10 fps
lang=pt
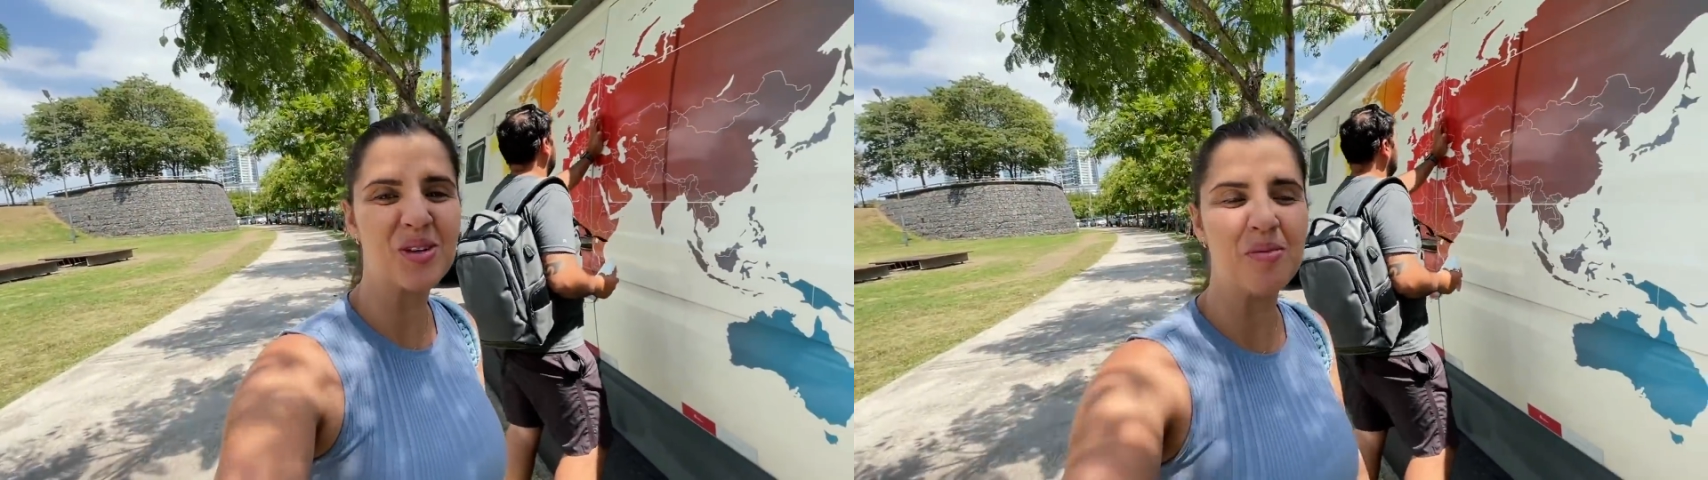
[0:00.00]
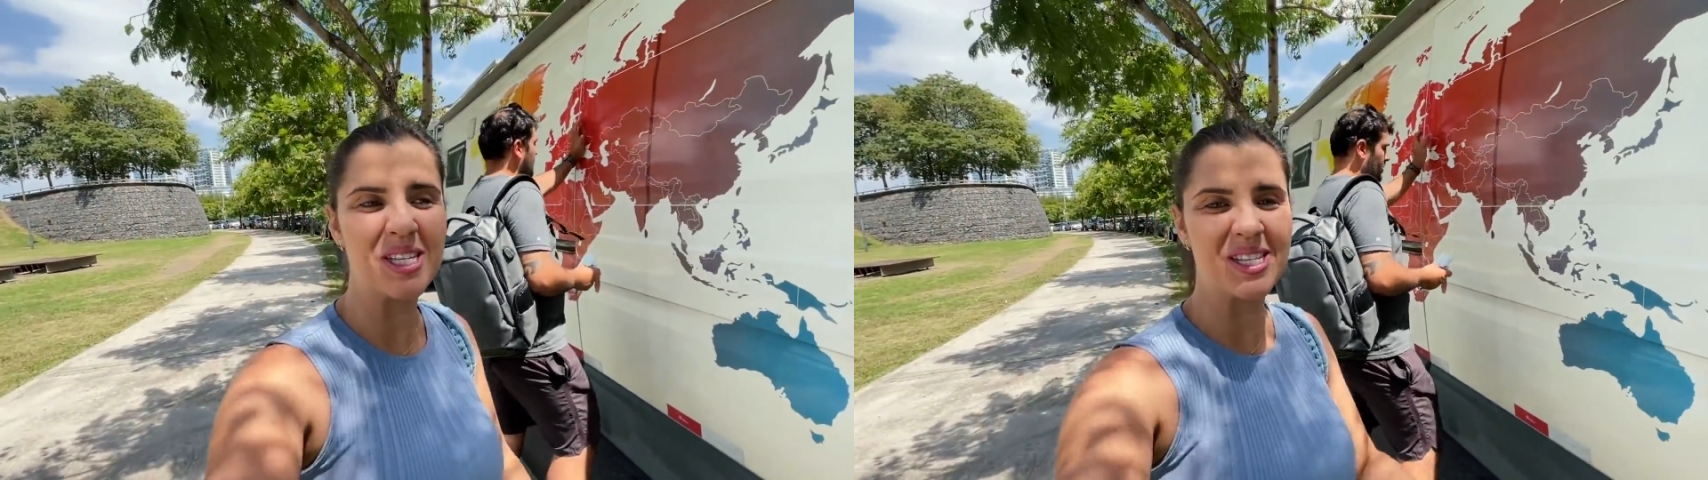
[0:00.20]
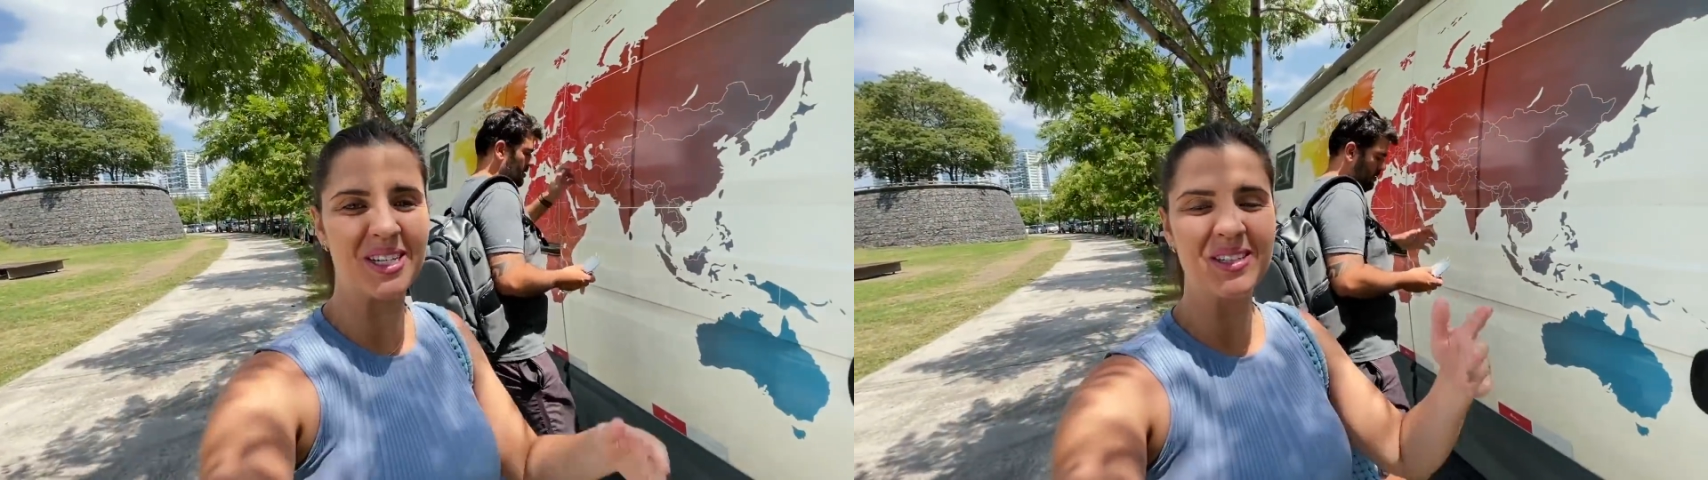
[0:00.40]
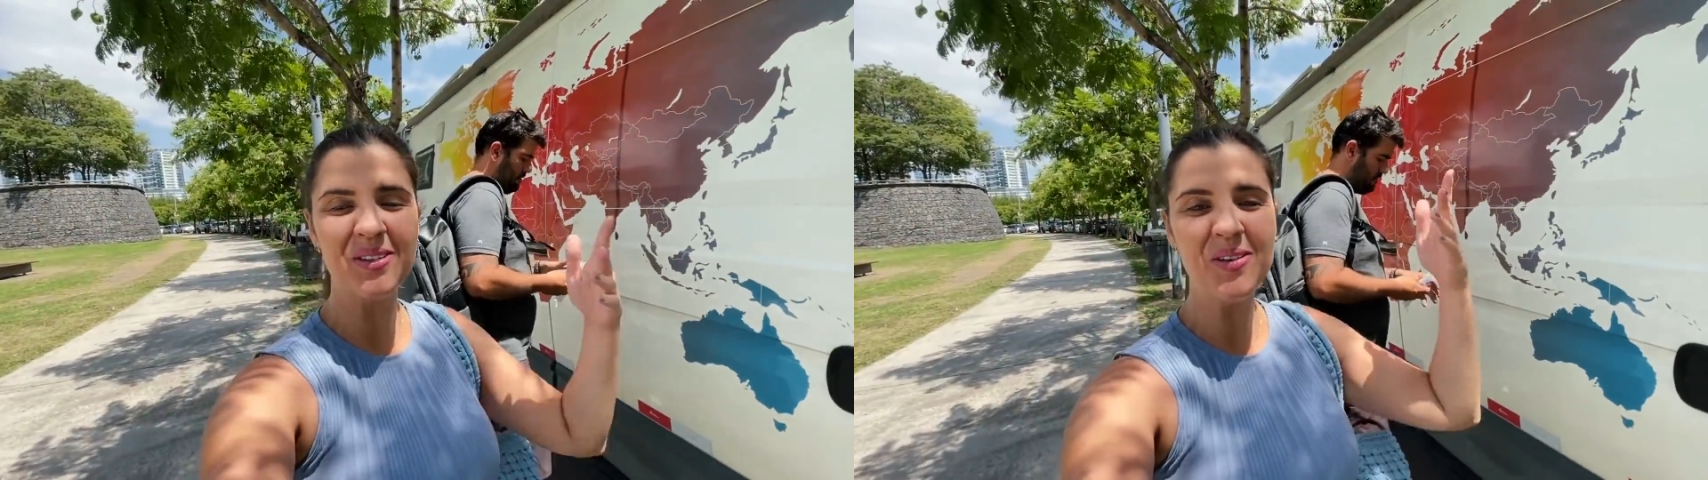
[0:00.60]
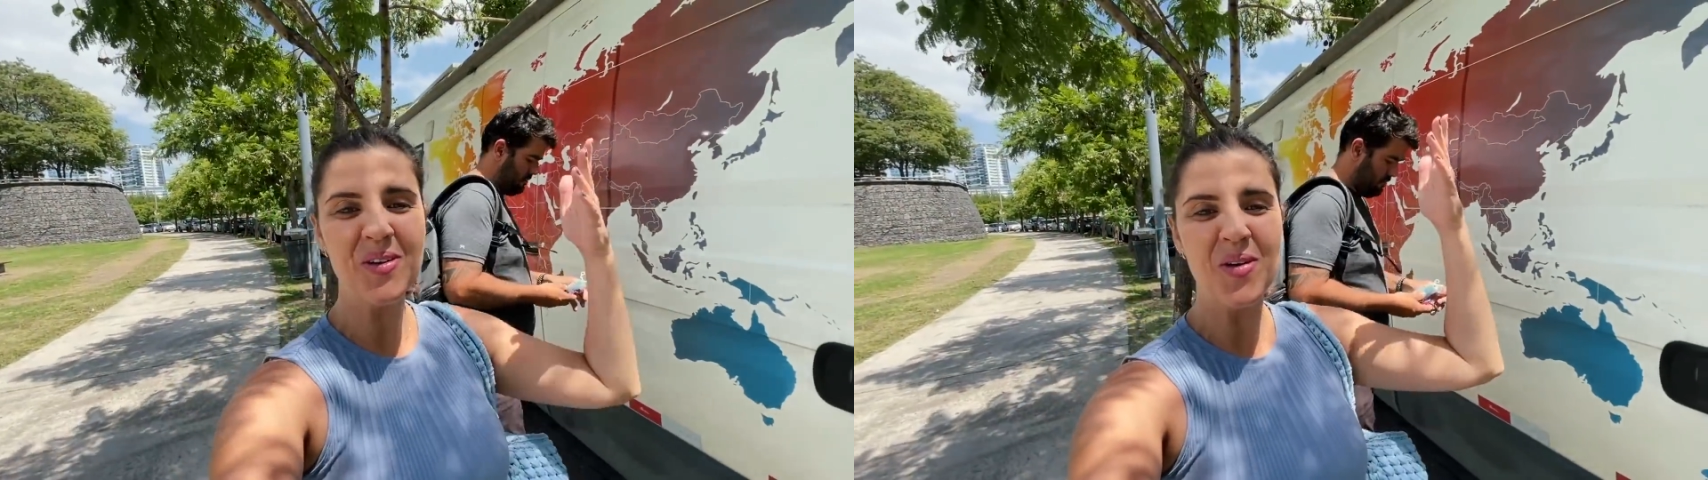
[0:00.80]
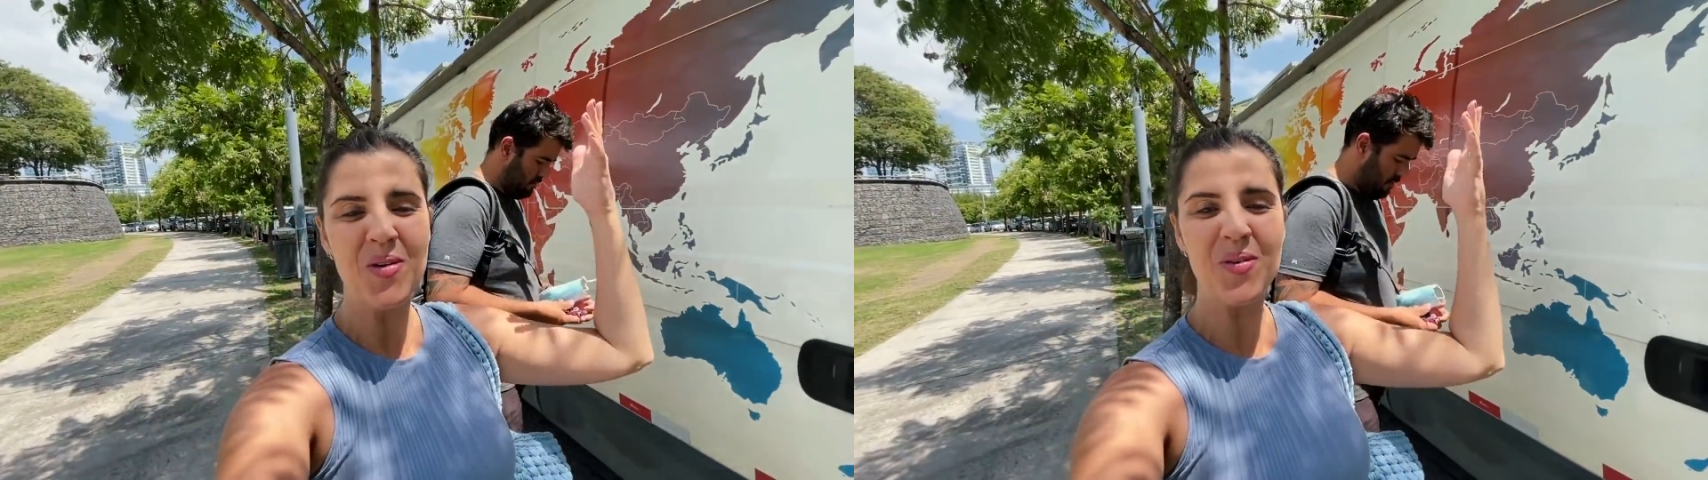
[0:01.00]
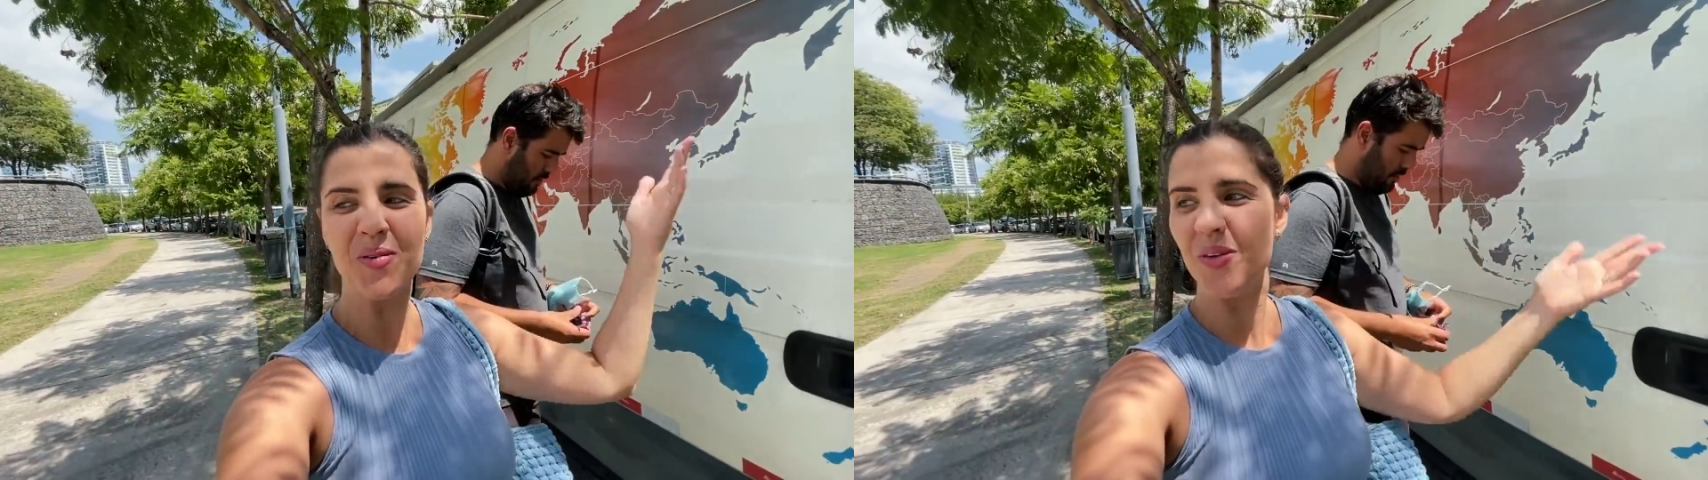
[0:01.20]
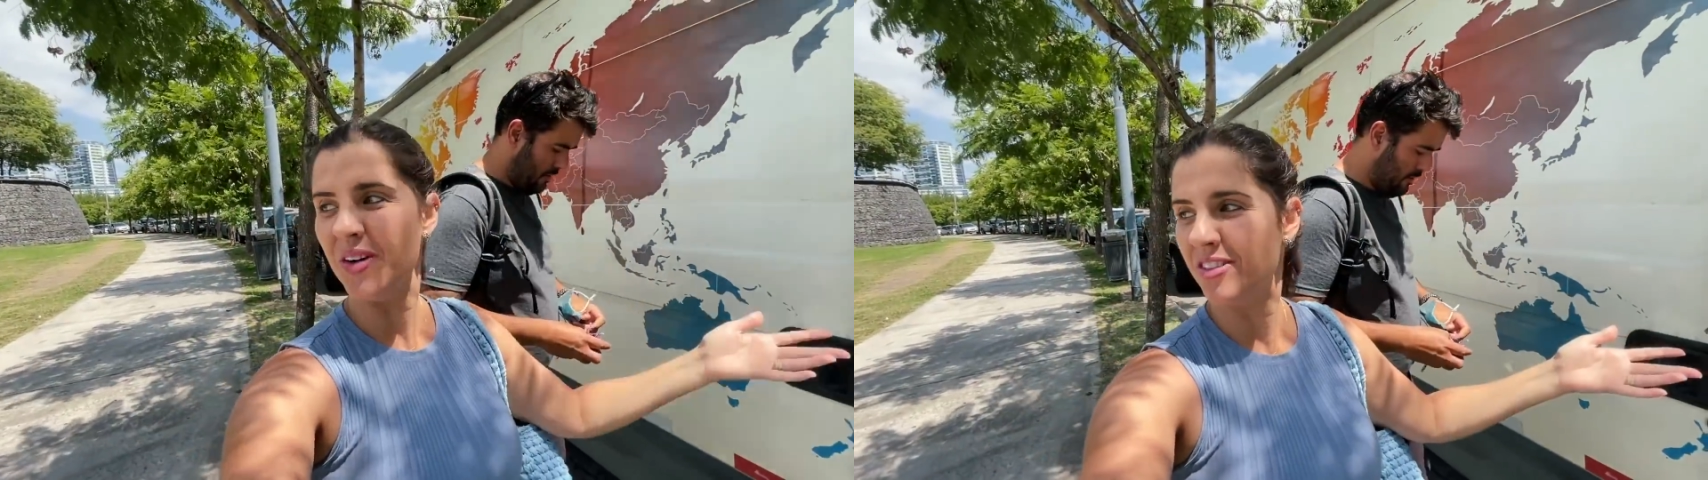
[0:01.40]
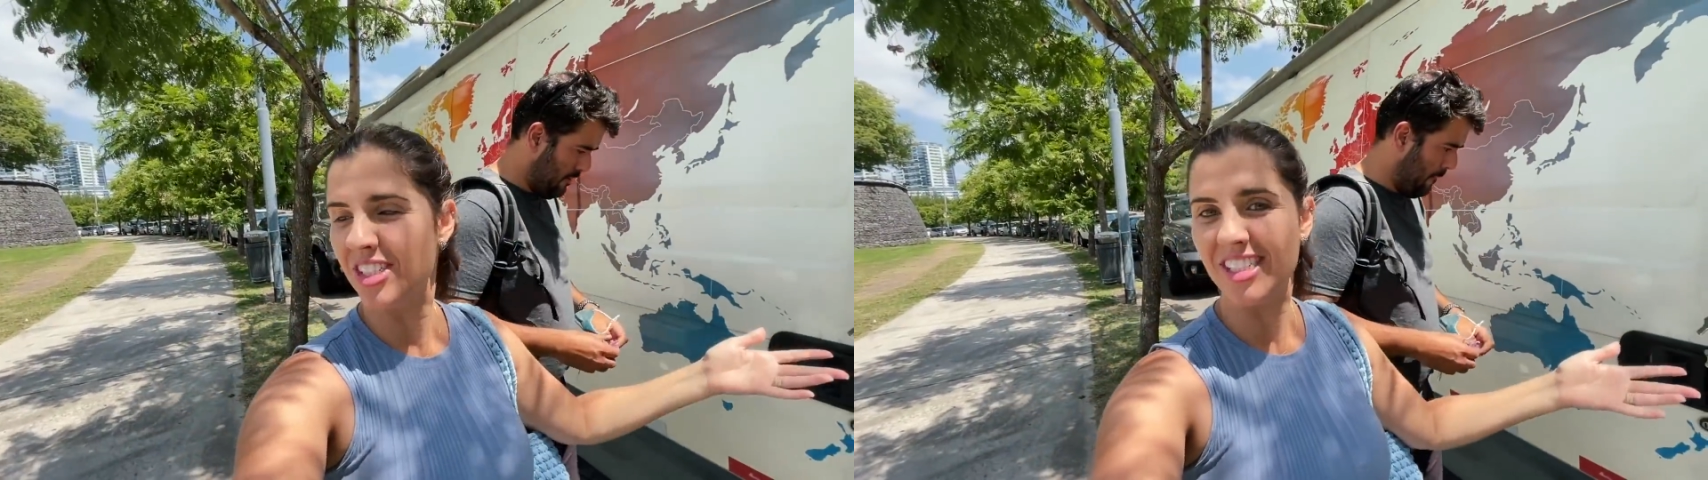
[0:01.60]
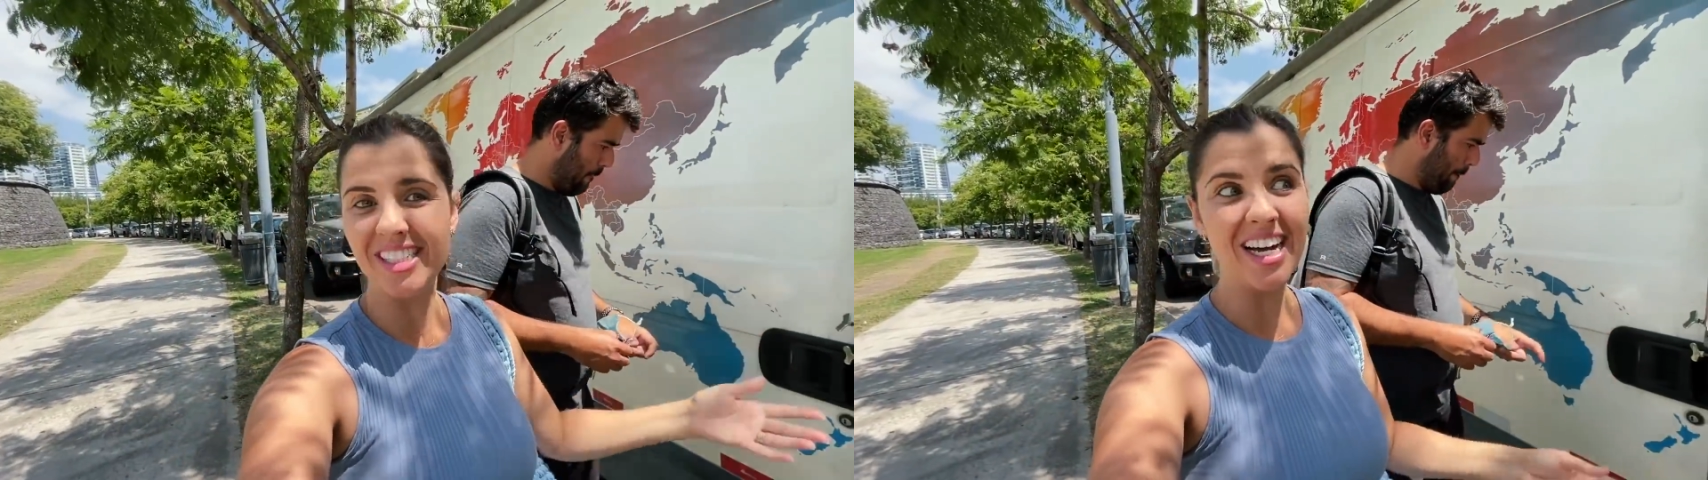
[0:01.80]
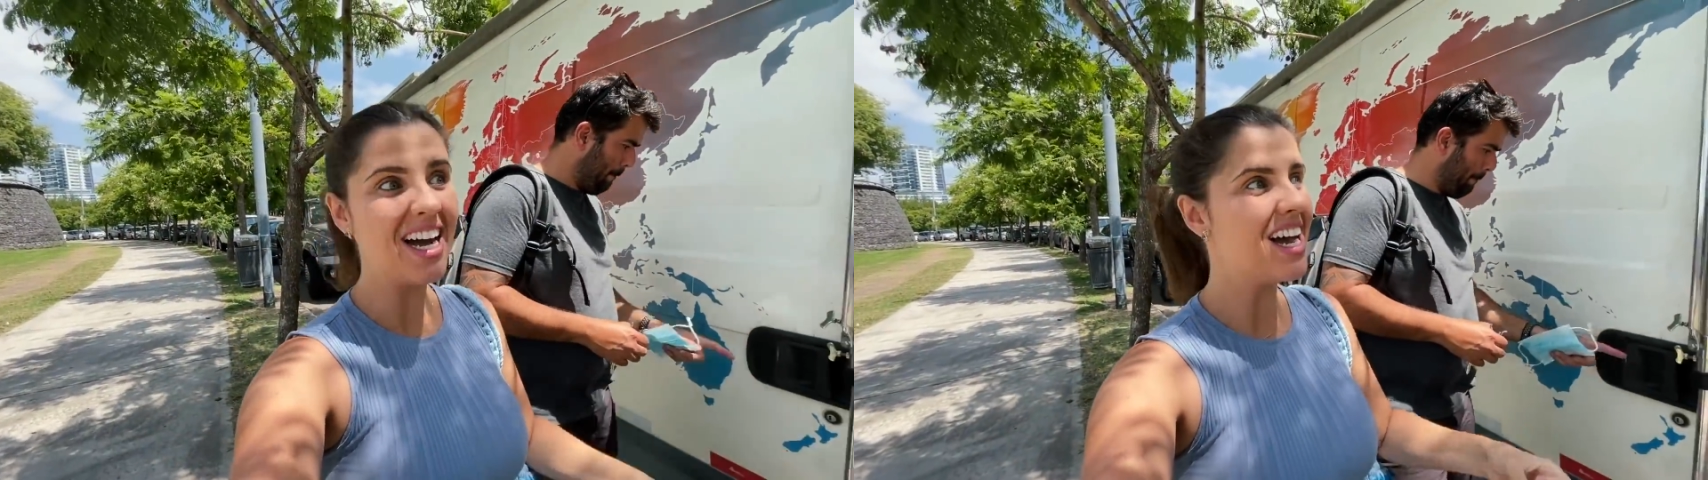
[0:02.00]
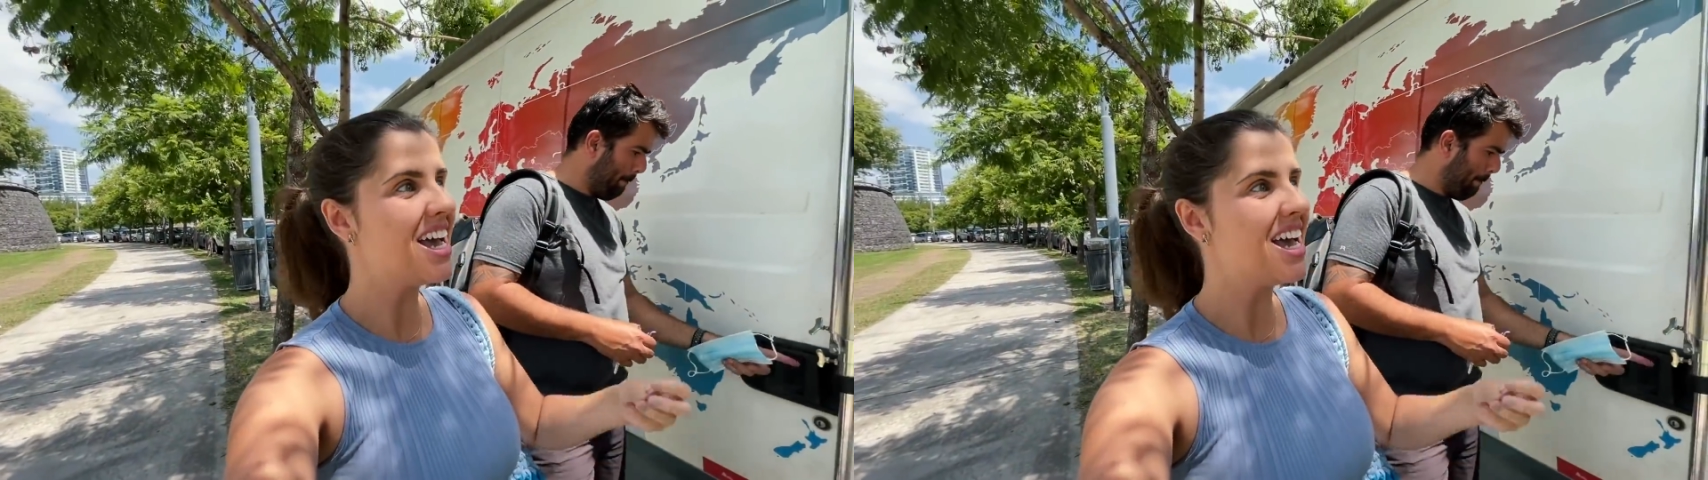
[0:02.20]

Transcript: começando um novo dia